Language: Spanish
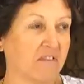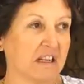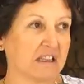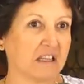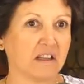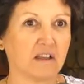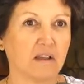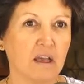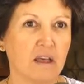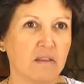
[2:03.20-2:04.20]
falta de,
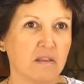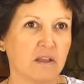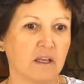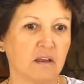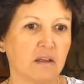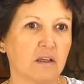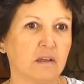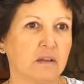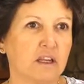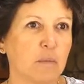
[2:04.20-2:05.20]

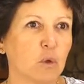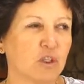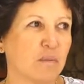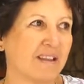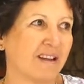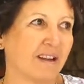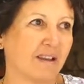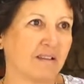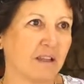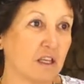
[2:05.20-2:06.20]
de, digamos, de mandar
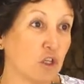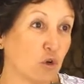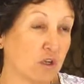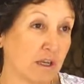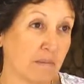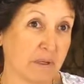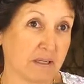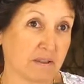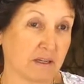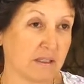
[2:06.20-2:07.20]
gente idónea
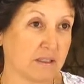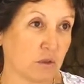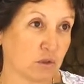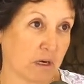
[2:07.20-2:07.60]
para realizar los